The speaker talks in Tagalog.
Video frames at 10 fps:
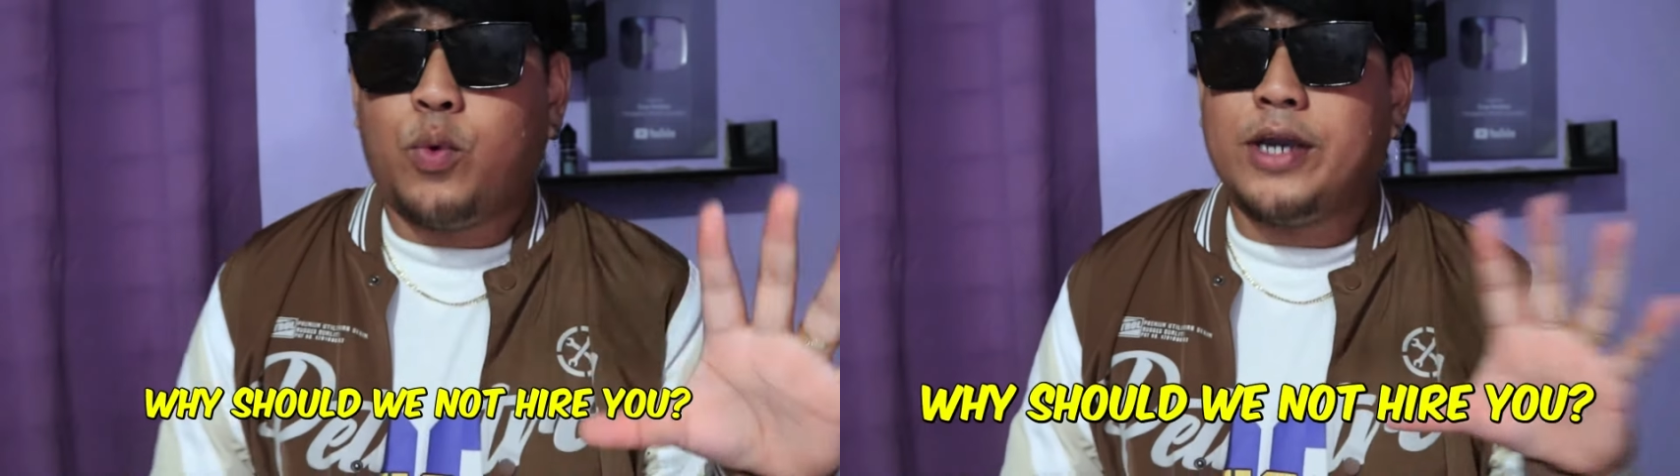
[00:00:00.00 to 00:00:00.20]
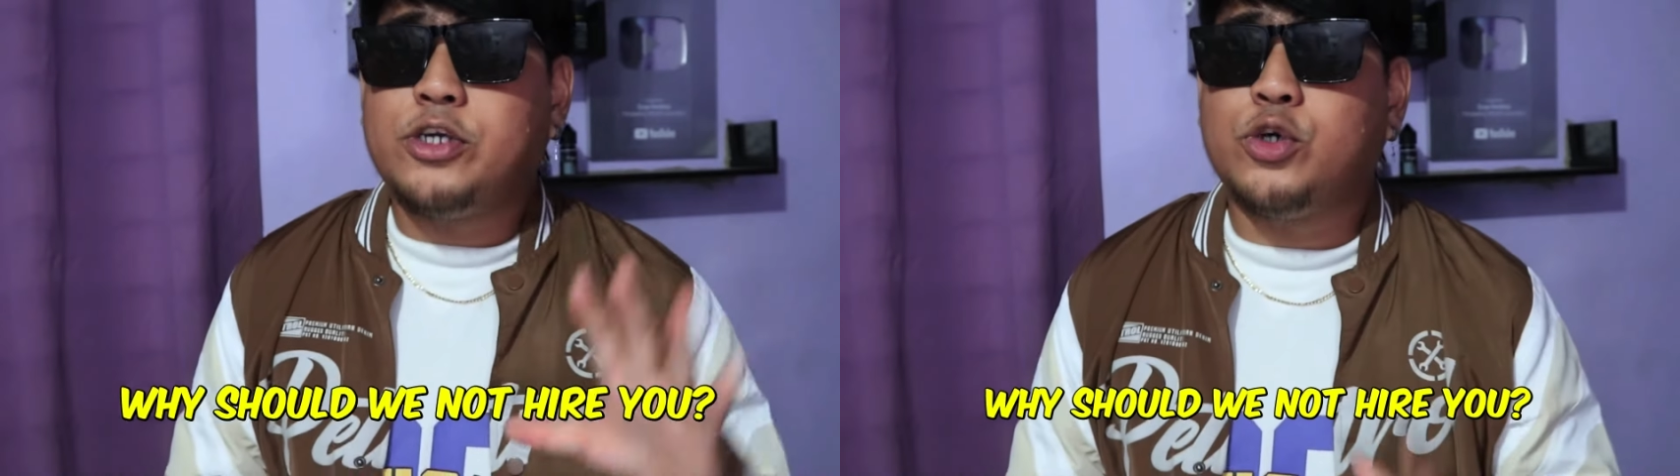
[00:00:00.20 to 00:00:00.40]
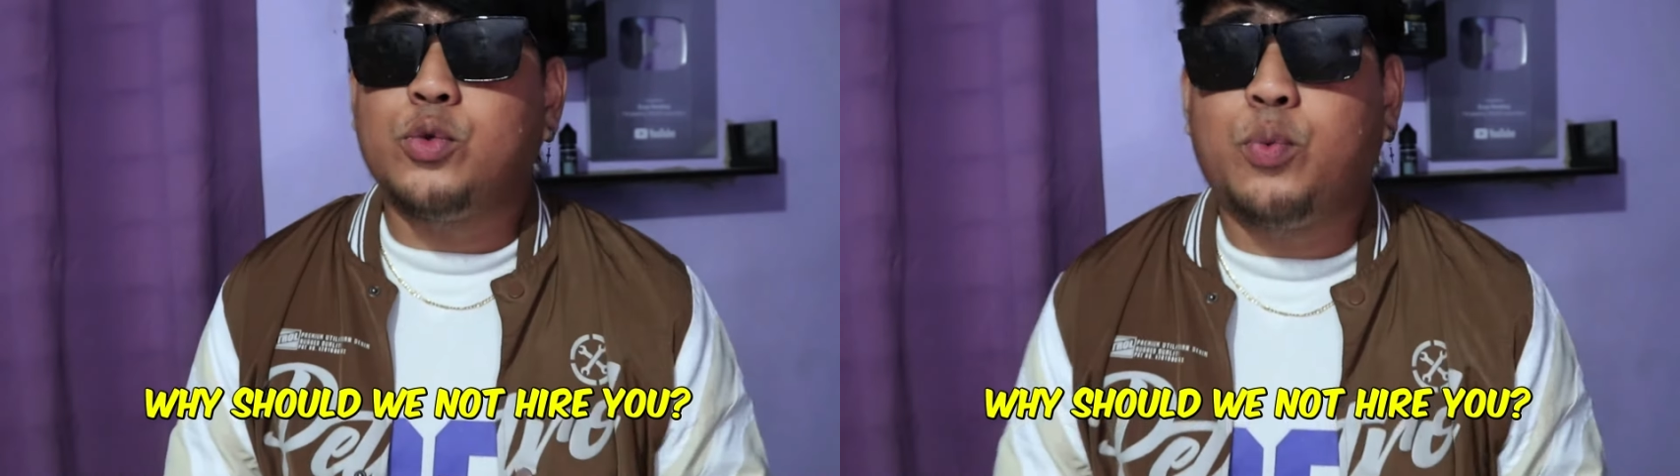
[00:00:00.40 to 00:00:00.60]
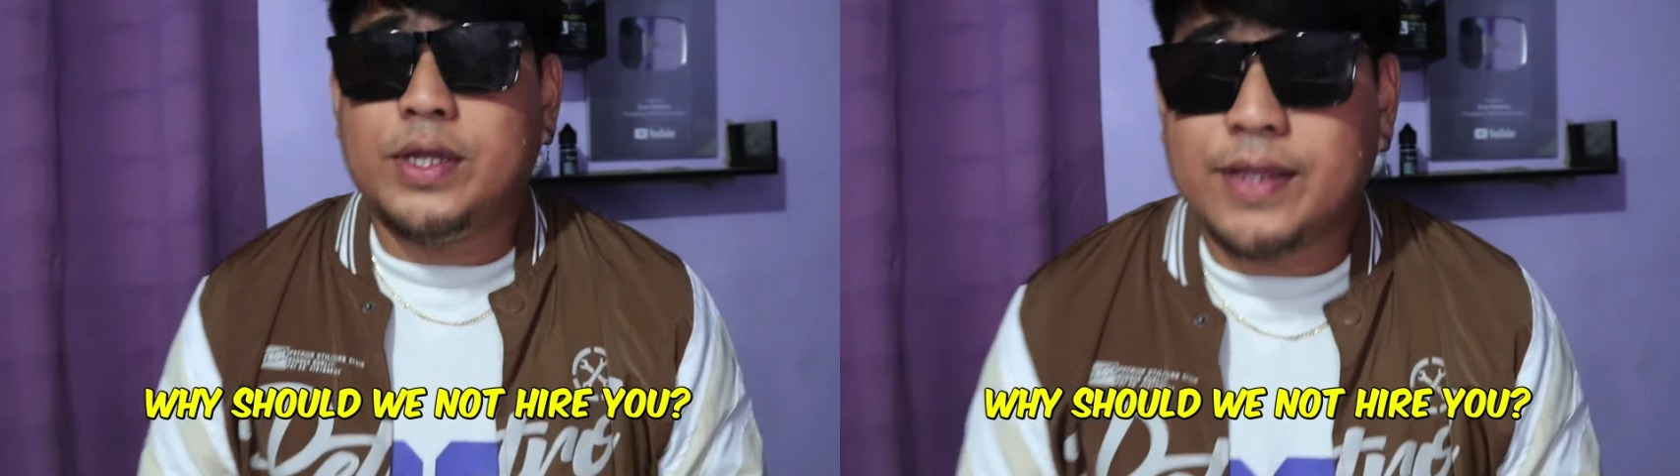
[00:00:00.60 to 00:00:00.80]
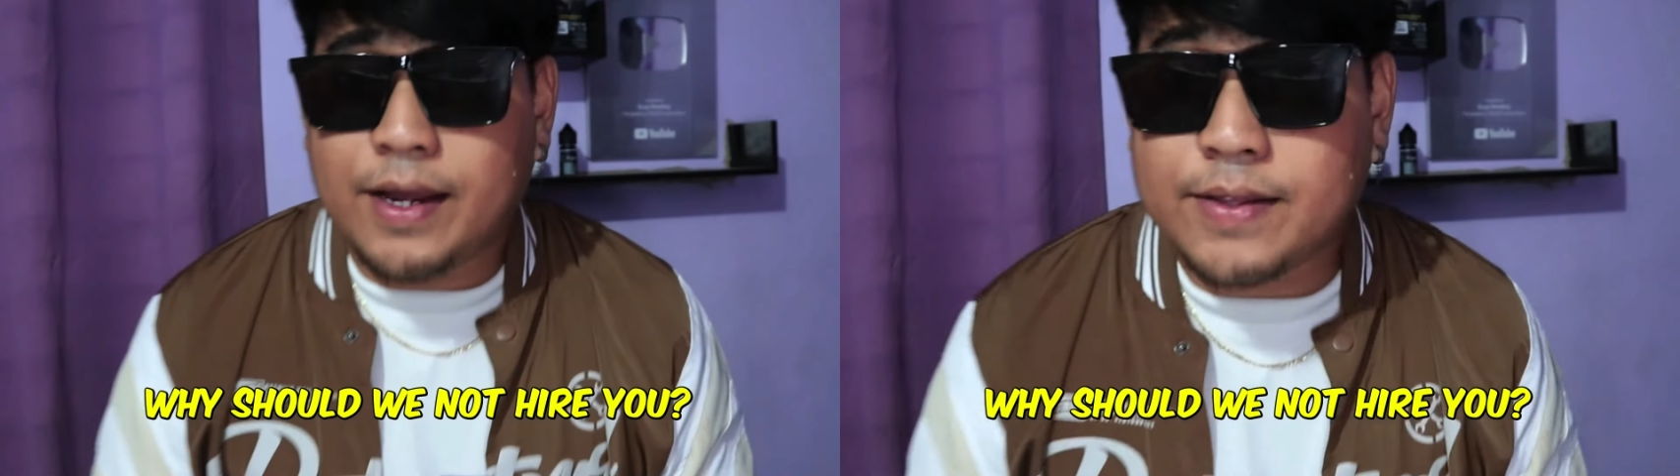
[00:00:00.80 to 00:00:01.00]
why should
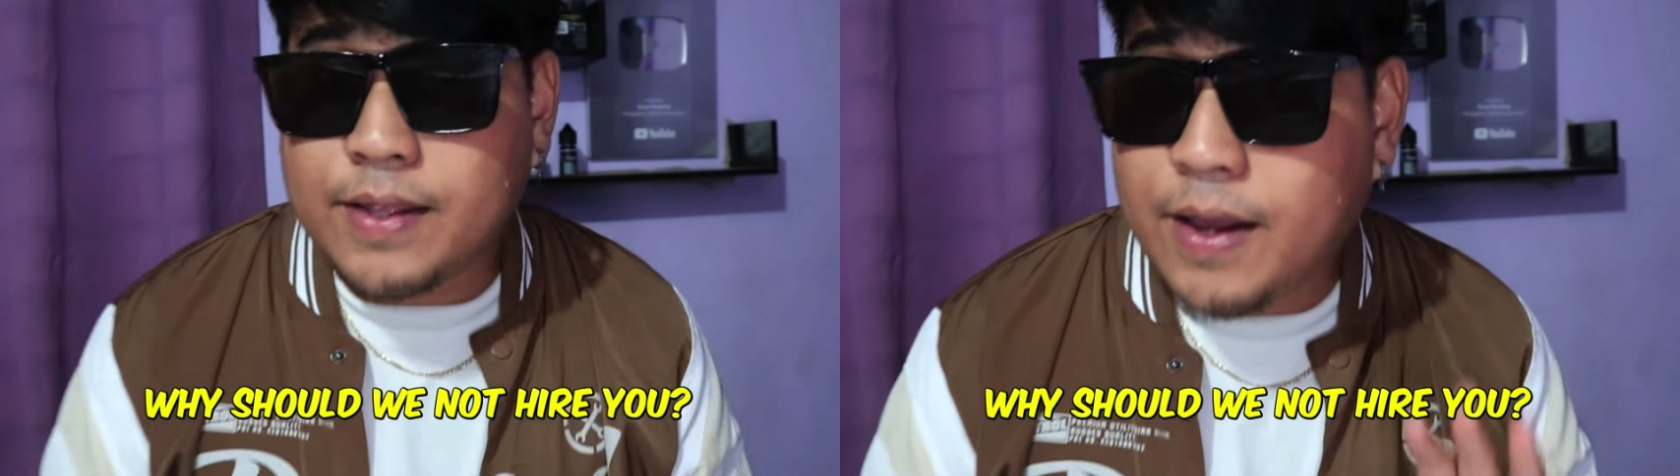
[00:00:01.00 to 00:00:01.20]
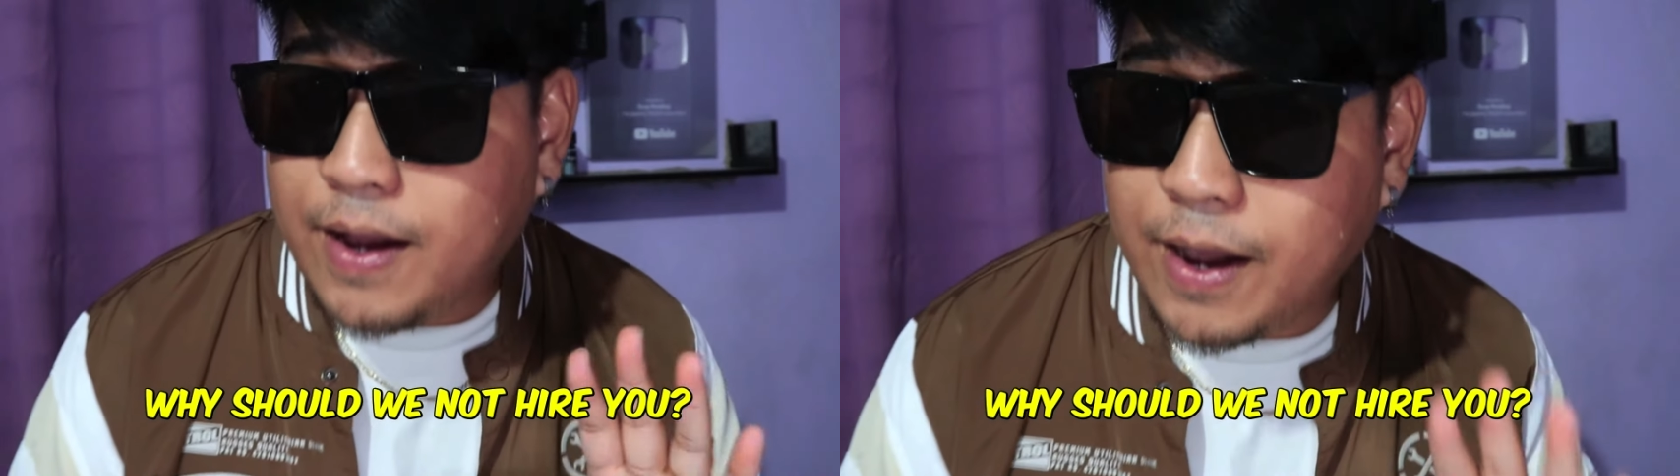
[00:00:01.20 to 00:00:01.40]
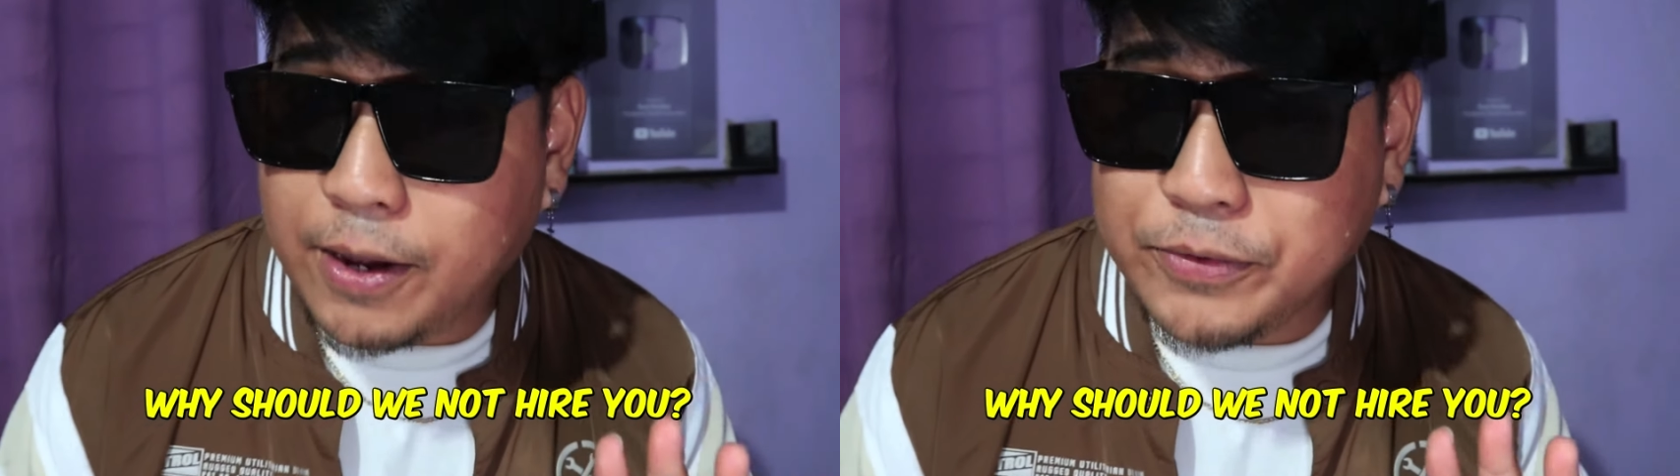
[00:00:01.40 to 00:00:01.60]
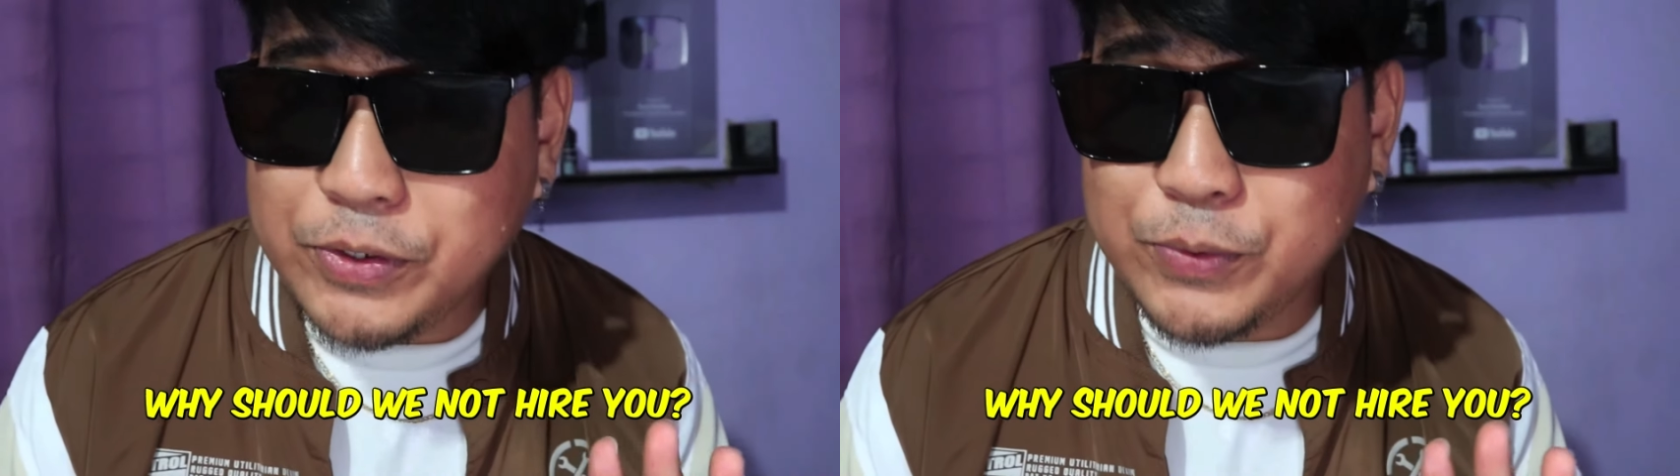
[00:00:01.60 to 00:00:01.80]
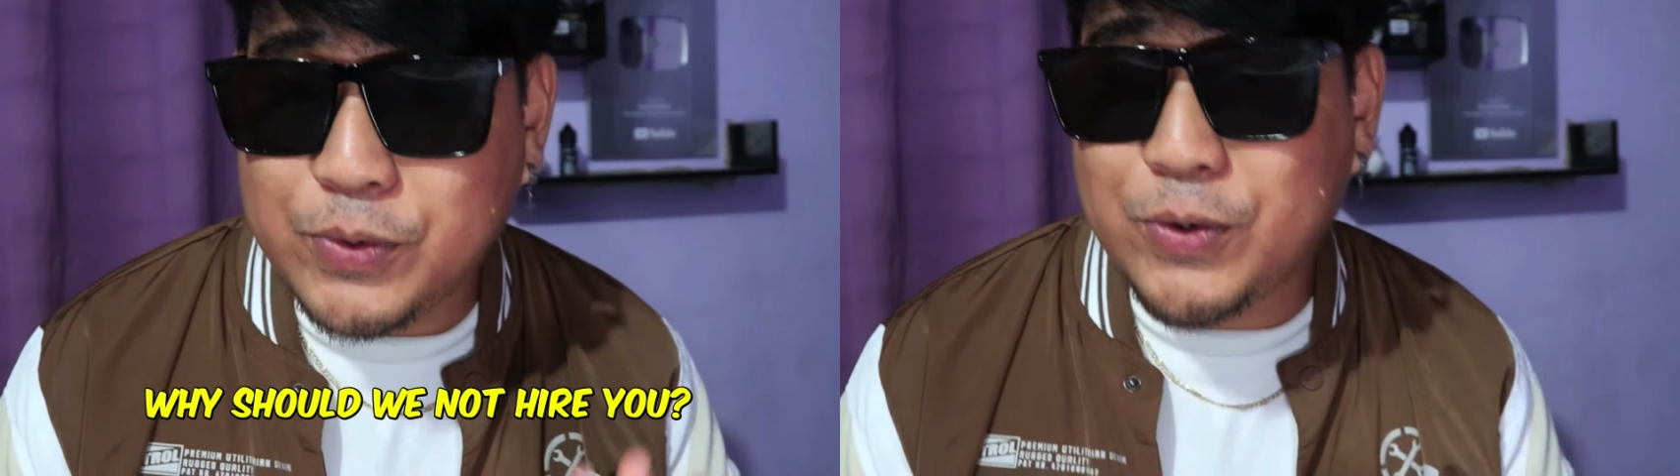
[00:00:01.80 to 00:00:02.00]
we not hire
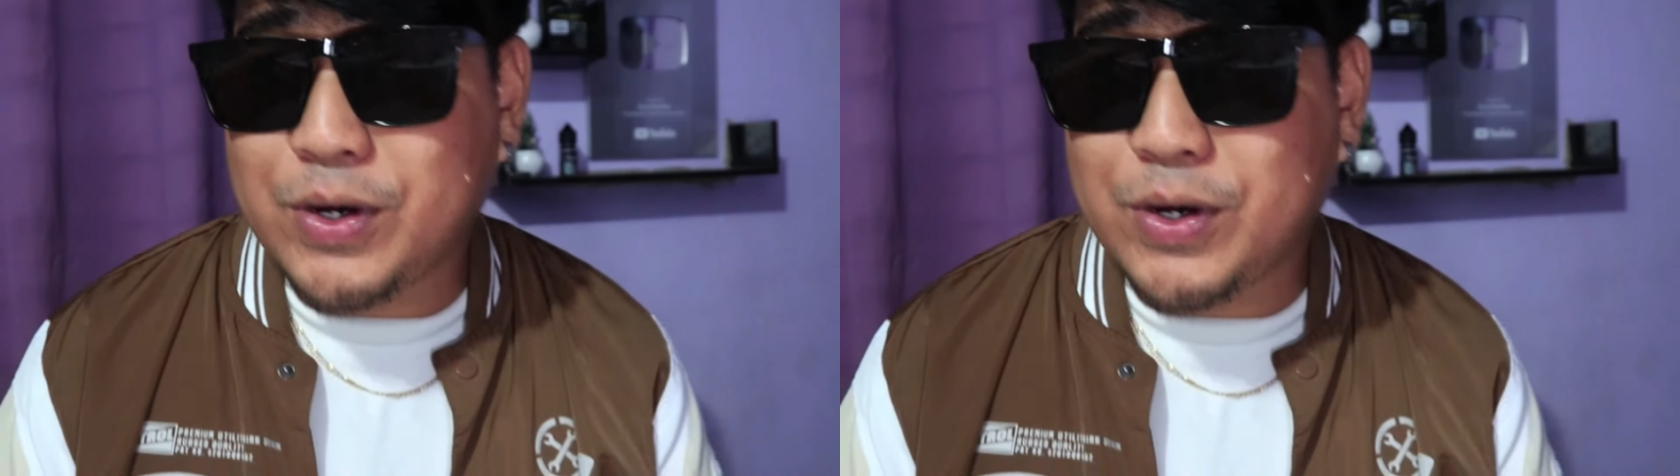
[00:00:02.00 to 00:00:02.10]
you.